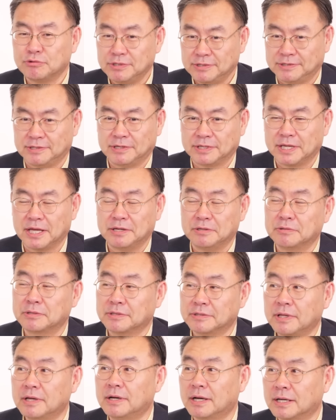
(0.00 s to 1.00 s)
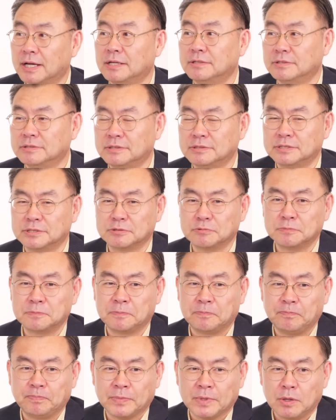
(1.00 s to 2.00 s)
있을게 이렇게 생각하는 지금
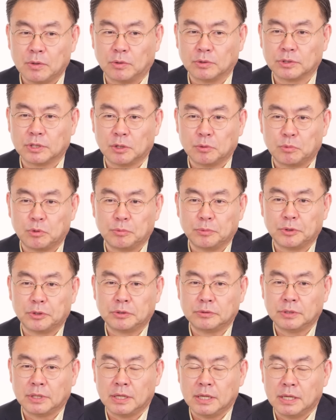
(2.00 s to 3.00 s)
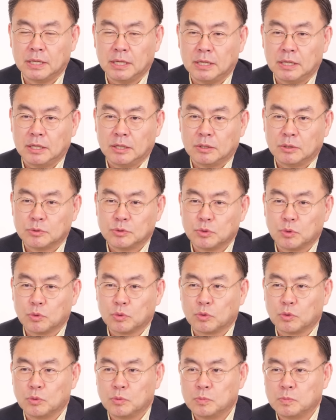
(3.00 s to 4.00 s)
어떻게 보면
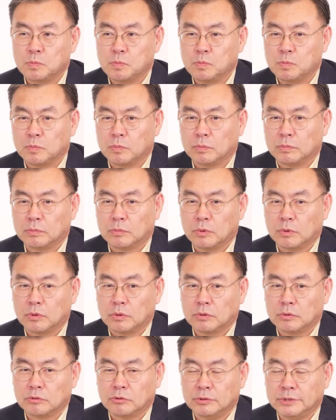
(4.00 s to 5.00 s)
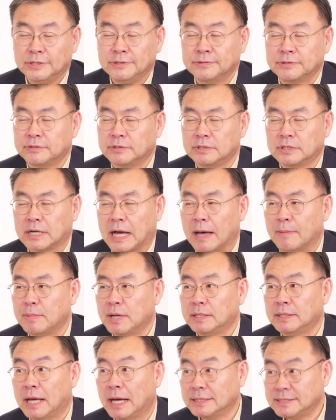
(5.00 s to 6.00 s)
조금 뭐 리스크를
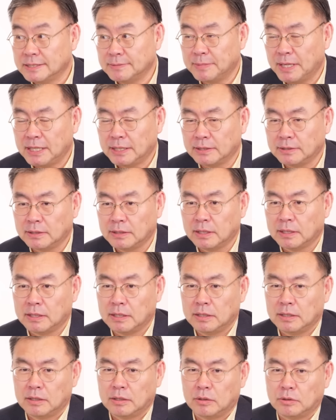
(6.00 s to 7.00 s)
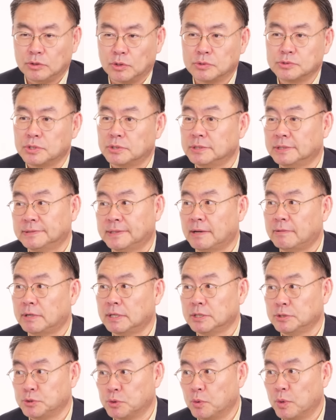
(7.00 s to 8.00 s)
감안하지만 여전히
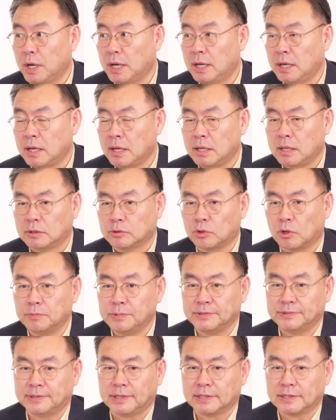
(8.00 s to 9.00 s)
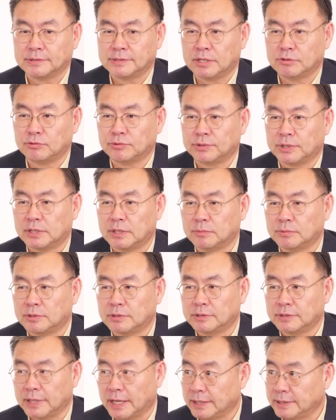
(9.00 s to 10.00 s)
상황이 좋아 더 비싸게 사줄
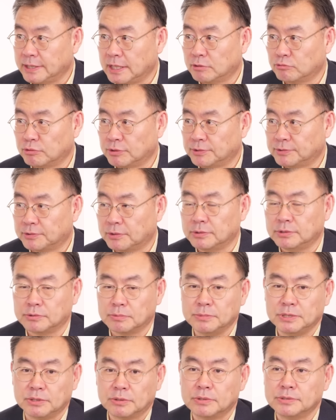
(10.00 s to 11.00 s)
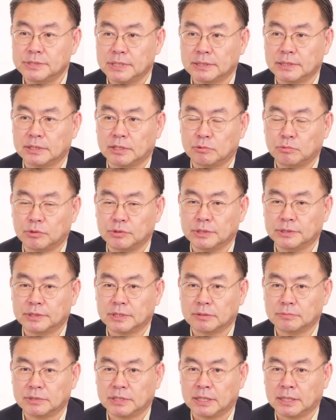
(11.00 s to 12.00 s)
사람들은 대기하고 있어 좀 이런 장이라고 보기
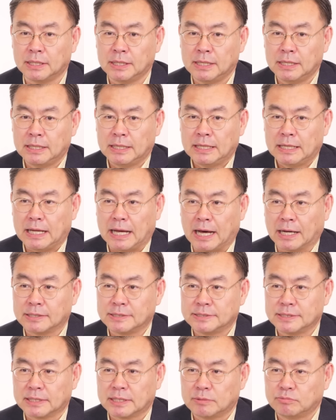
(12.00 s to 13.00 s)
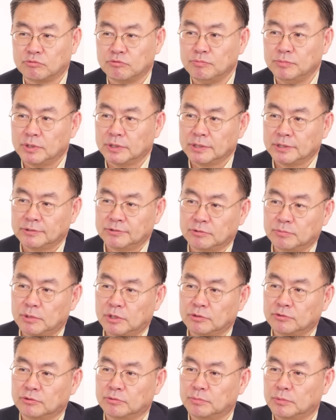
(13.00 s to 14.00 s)
때문에 악자가 분명히
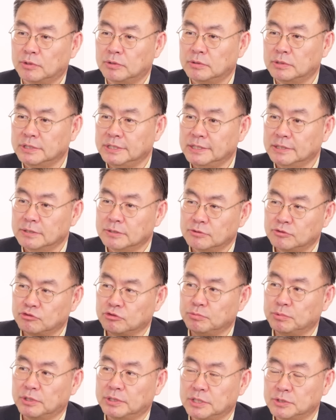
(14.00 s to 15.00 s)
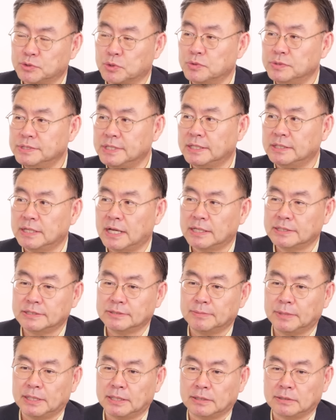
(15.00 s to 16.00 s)
스멀스멀 주변에 존재는
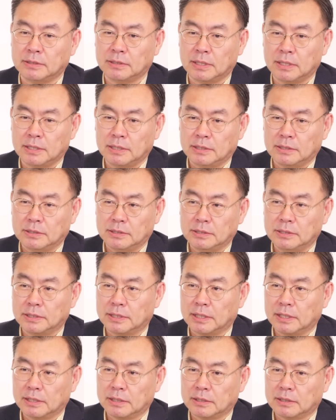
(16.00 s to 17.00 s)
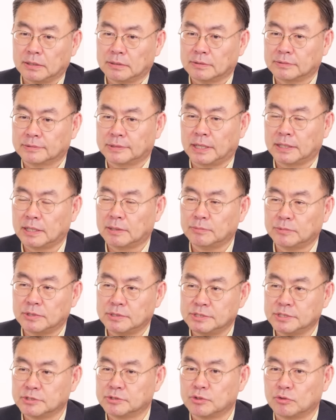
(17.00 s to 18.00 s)
하지만 이게 사람들
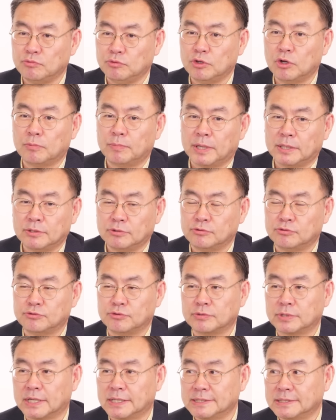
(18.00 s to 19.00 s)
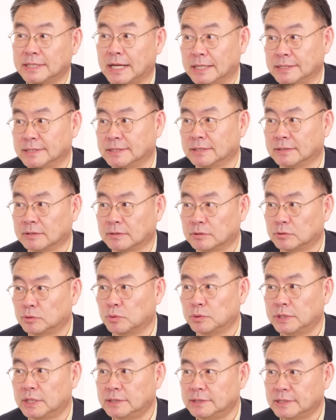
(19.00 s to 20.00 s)
직접 위협하는 수준까지는 아직
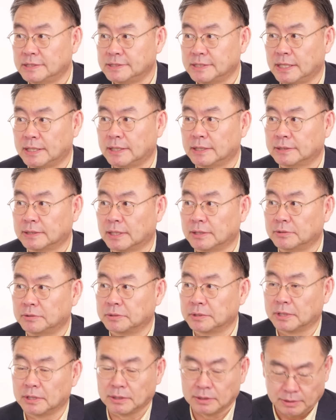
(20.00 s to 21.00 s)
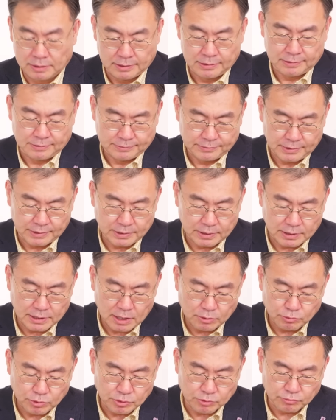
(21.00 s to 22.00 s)
도달되지 않았다 이렇게 생각을 음.
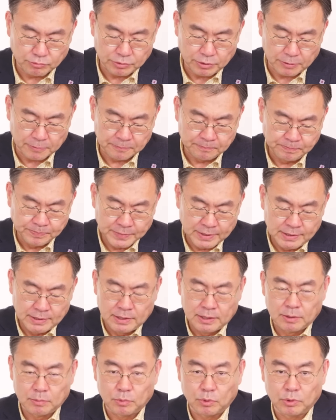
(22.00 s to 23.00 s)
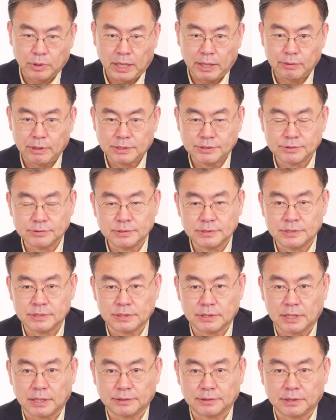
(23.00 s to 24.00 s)
하고 있고요. 뭐 해외
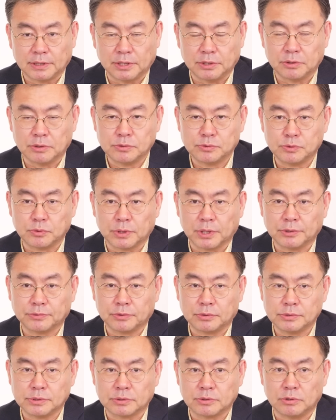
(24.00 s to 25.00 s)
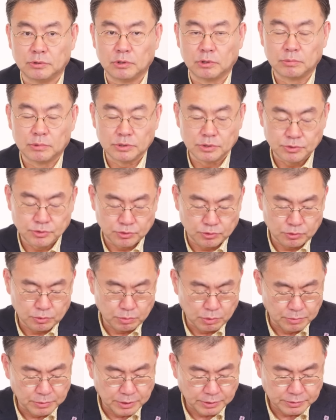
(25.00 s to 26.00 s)
증시라든가 이런 쪽에서 이제 글로벌 이슈로
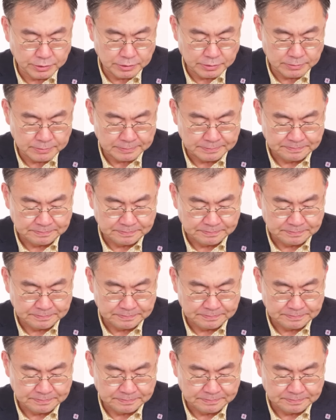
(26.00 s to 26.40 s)
보면은